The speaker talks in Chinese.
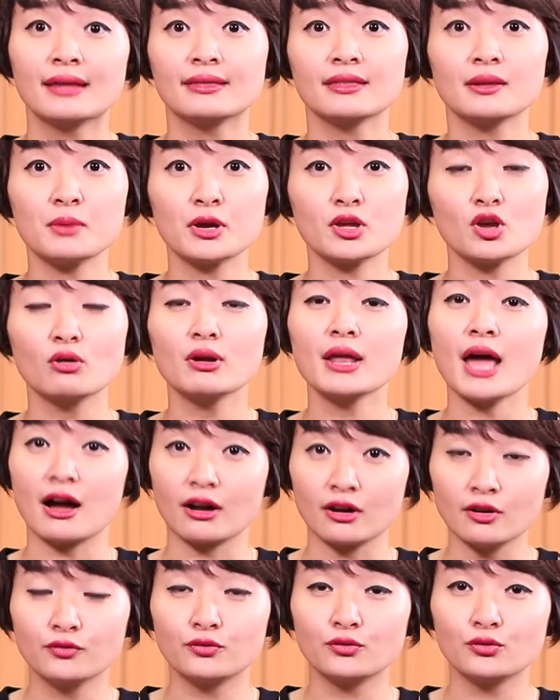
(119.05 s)
那么有
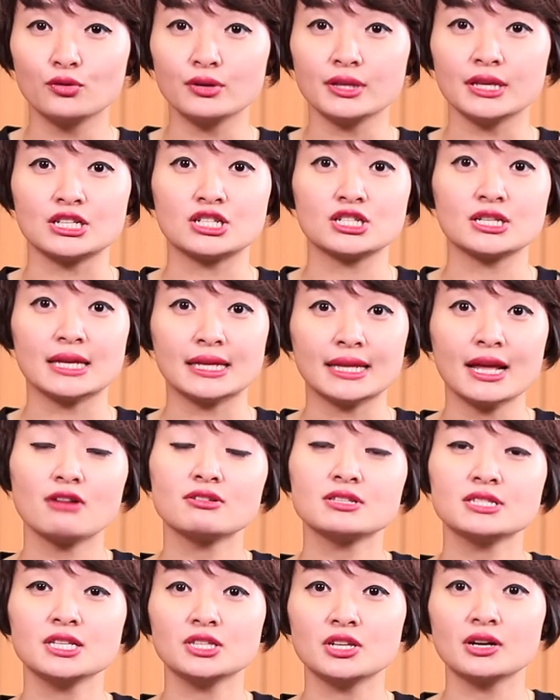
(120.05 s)
两个服务你是一定
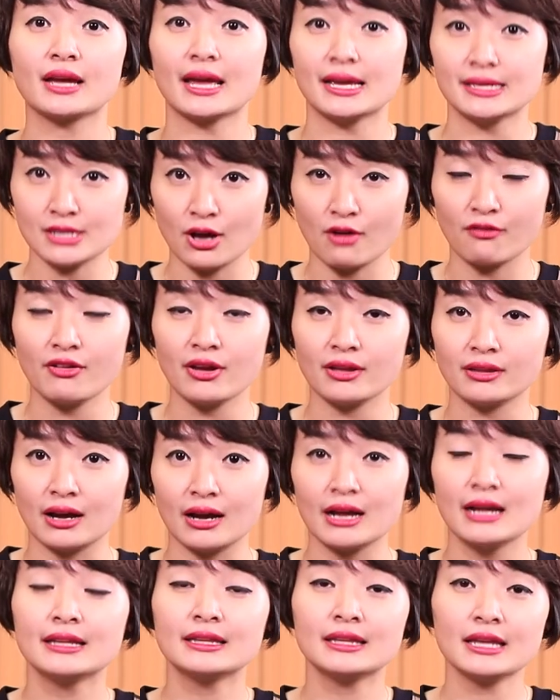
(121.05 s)
要记得给小费的。
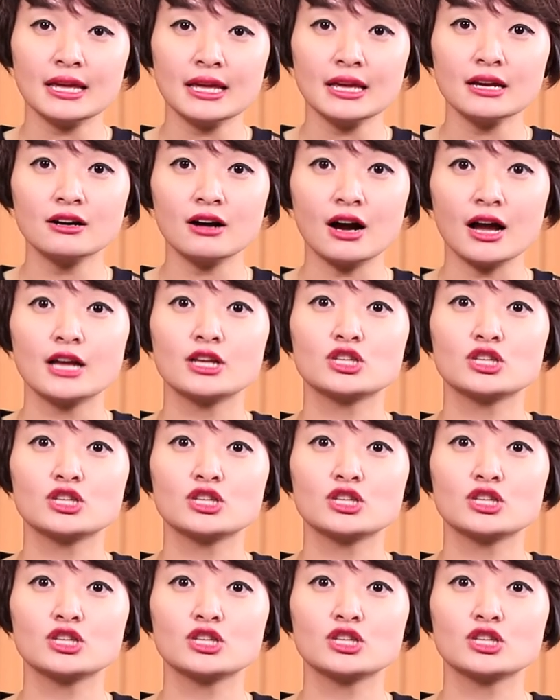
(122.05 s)
第一个